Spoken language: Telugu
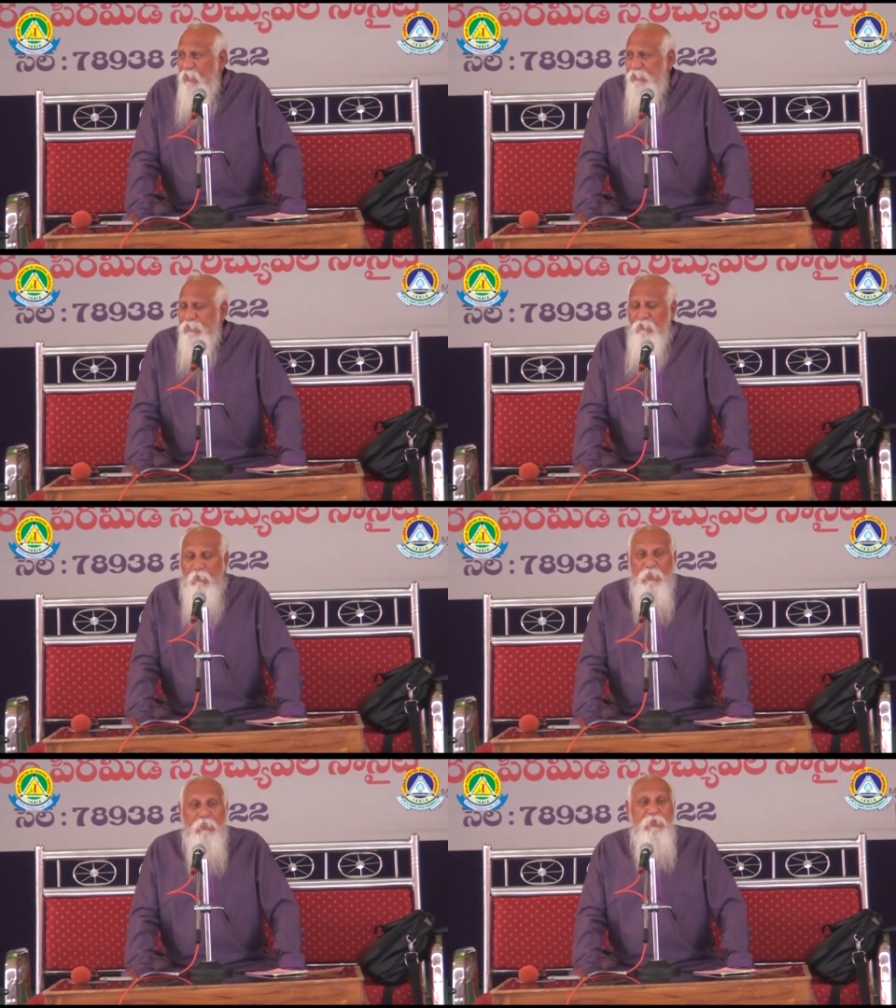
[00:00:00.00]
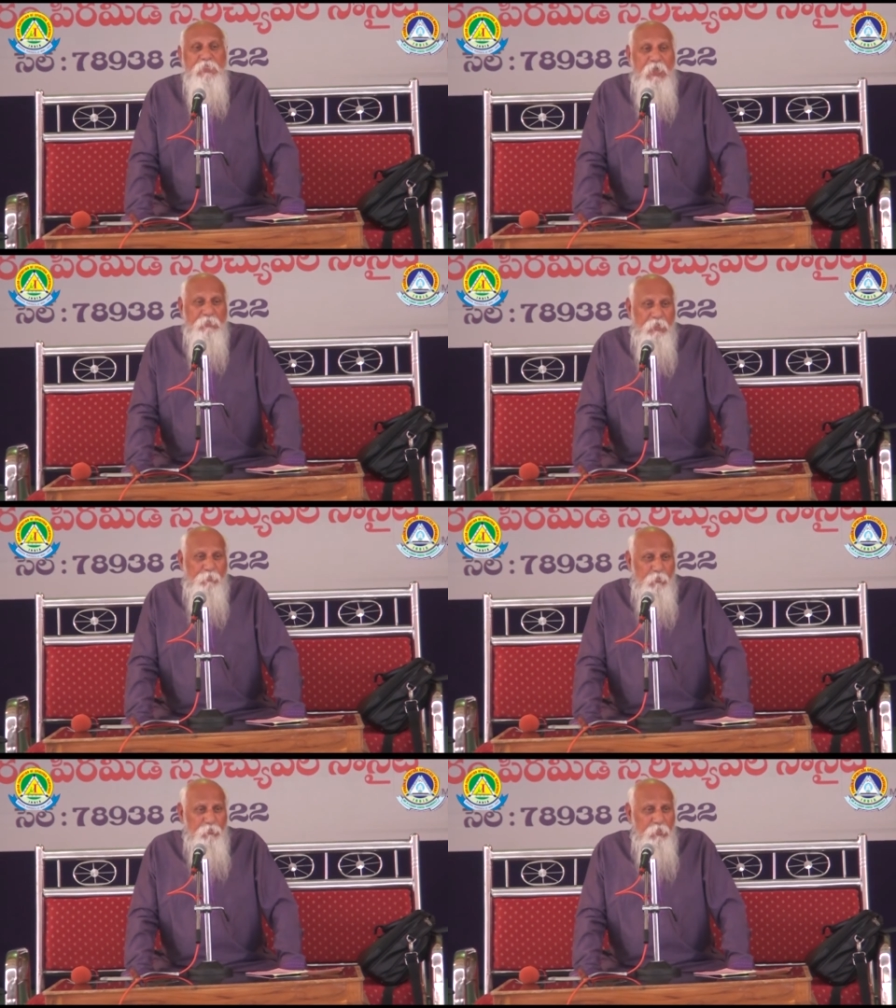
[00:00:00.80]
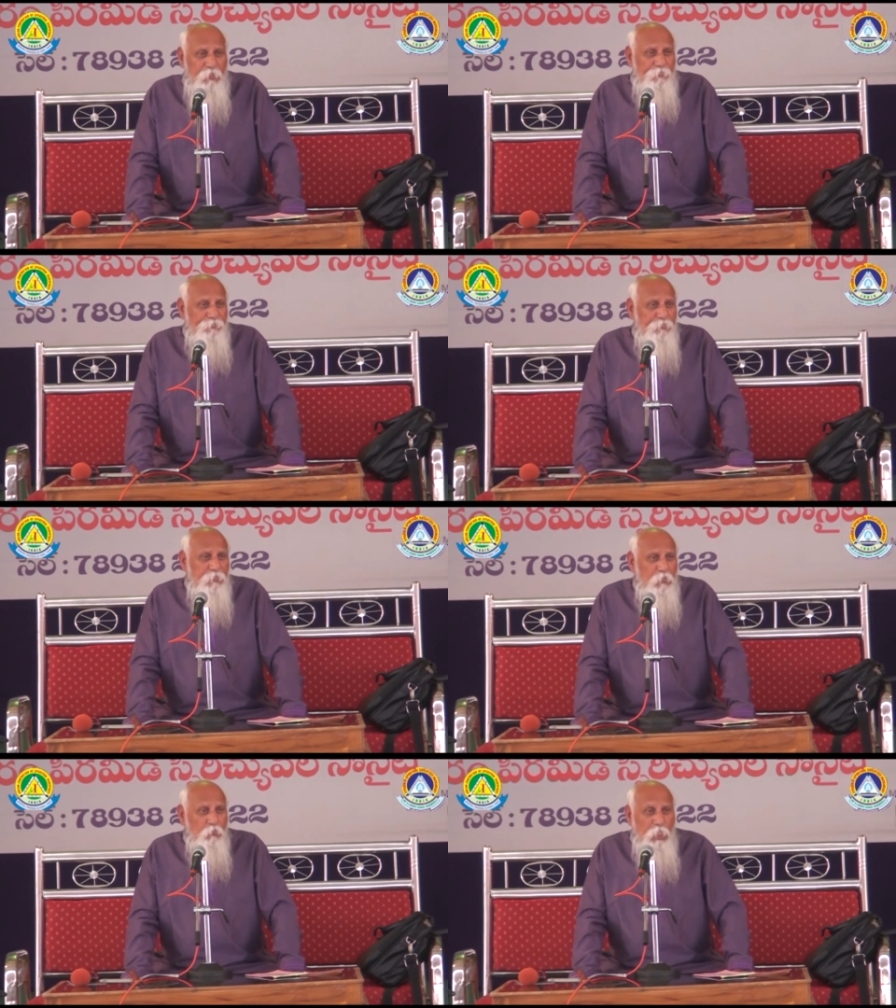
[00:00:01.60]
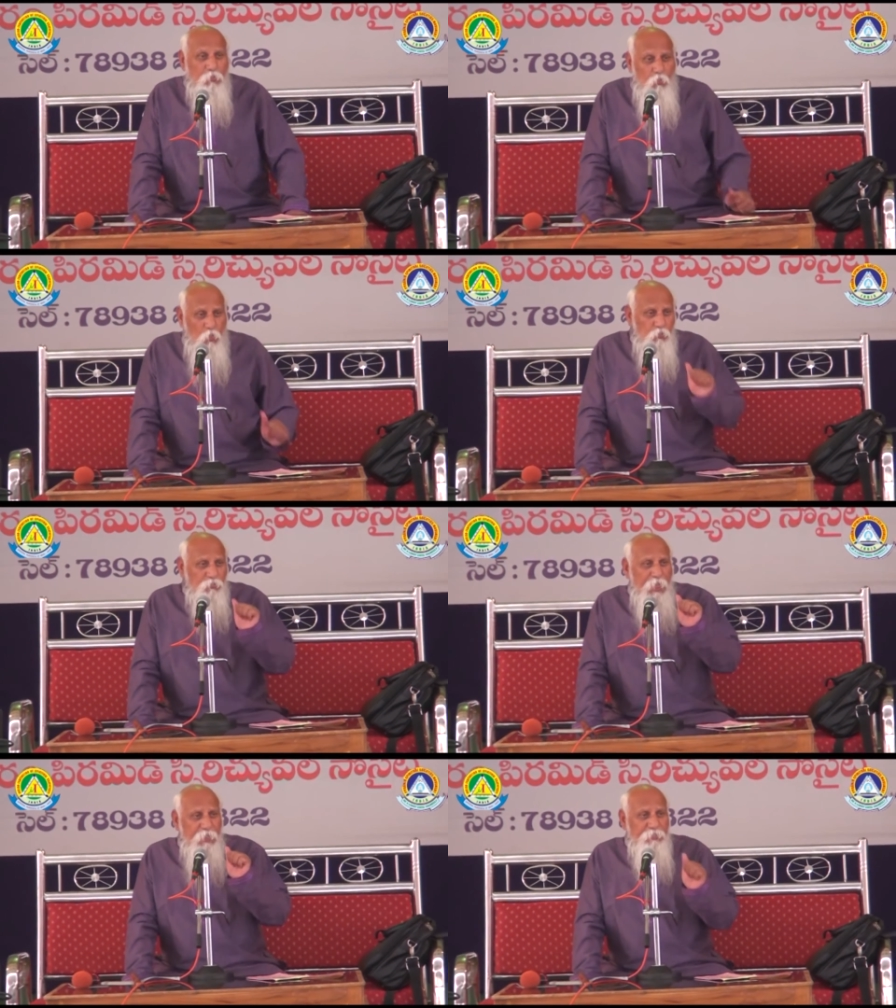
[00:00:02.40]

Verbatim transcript: వాస్తవం మన మీద ఆధారపడింది నేను రోజు తాగి